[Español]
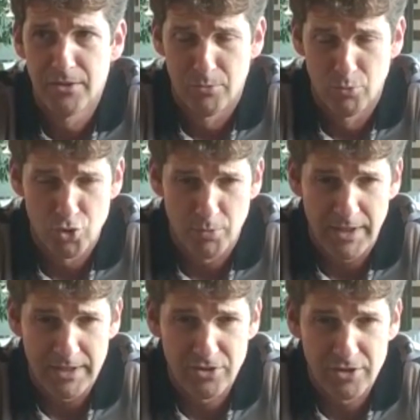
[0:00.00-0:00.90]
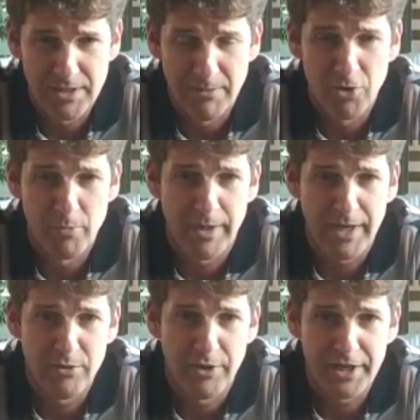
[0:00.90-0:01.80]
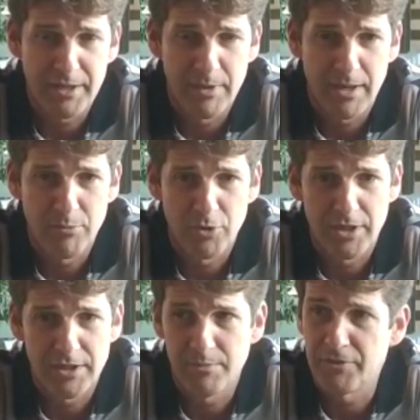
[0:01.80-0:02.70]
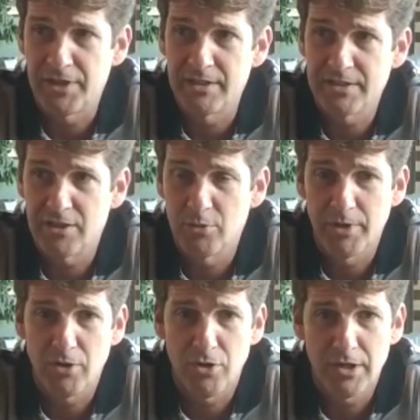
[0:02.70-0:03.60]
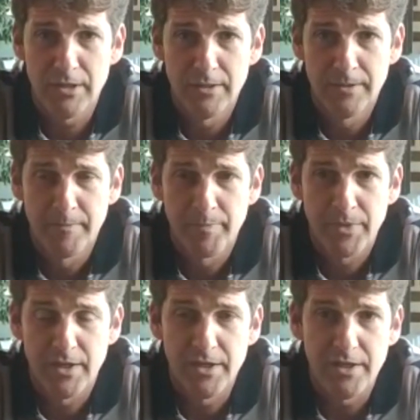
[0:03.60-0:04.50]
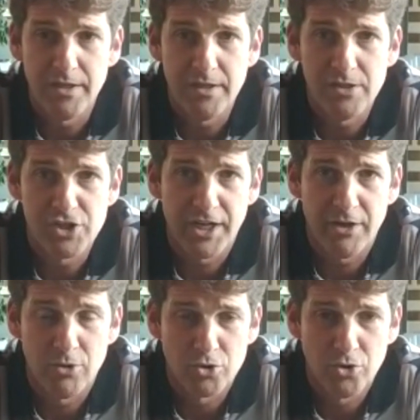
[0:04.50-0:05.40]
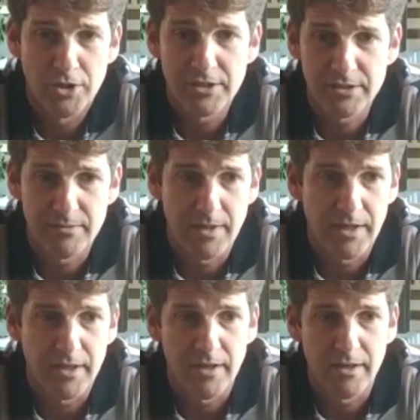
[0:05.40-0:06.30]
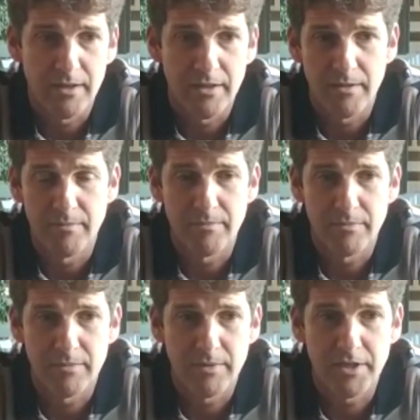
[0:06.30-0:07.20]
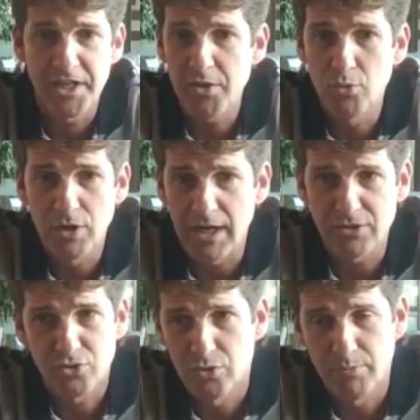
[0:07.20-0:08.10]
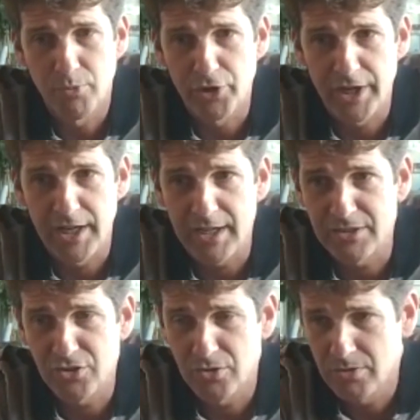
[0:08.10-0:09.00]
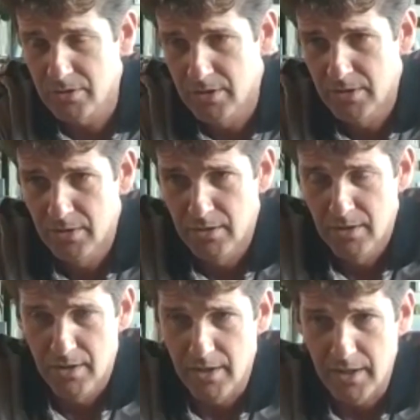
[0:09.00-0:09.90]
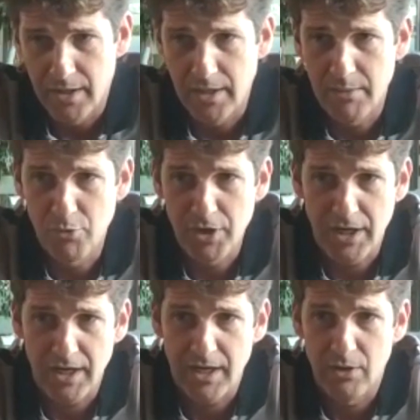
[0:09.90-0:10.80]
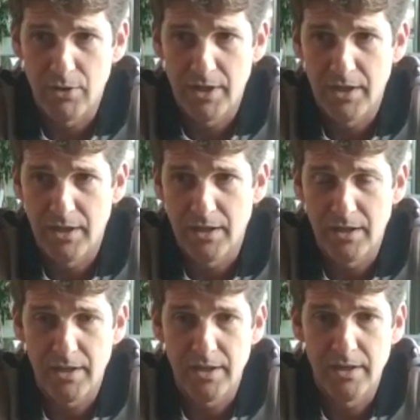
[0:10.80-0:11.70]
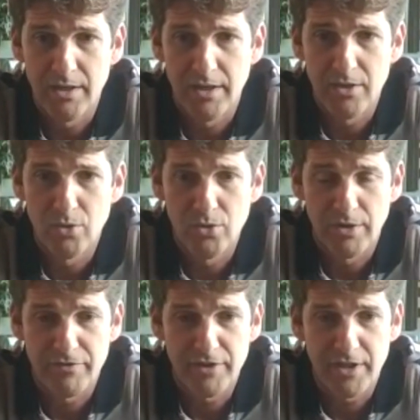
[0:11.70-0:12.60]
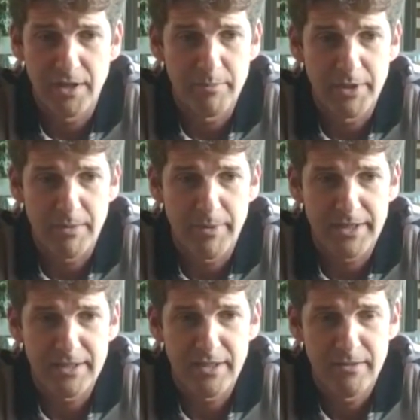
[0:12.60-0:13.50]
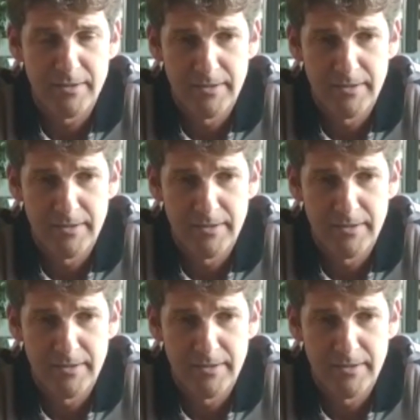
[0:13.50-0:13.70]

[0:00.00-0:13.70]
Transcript: mucho más acciones de balón parado arriba porque finalizamos mejor y, llegaron los goles. Eh, en ningún caso por relajación. Eh, hemos encajado el, el, gol al final de la primera parte.